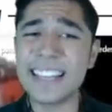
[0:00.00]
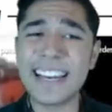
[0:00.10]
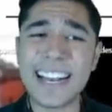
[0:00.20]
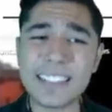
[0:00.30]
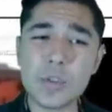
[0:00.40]

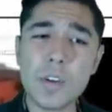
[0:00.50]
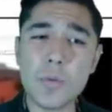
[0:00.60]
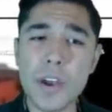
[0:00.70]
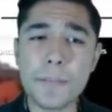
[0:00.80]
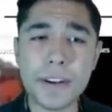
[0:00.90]
el caso de
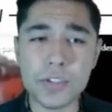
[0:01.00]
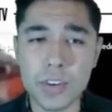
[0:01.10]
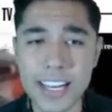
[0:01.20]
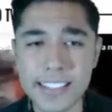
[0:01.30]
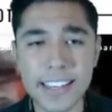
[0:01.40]
nueve
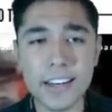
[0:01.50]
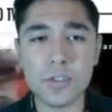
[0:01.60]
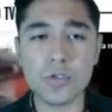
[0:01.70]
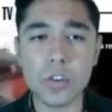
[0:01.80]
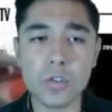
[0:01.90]
personas y
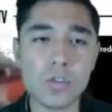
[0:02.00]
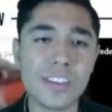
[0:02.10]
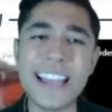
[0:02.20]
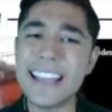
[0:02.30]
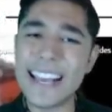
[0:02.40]

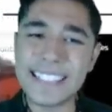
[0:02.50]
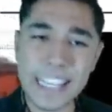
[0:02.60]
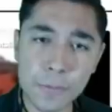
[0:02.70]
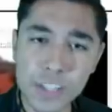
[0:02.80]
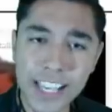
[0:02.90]
nosotros
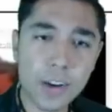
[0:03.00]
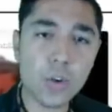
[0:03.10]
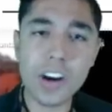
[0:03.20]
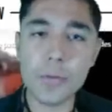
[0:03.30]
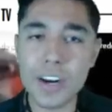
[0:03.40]
estamos en
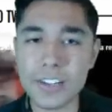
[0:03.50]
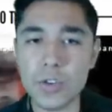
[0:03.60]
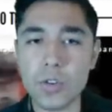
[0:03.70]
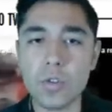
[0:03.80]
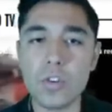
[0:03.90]

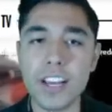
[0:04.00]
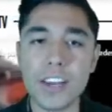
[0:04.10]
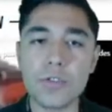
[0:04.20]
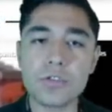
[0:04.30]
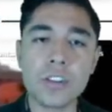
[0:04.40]
colaboración con
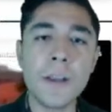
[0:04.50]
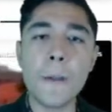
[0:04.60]
ellos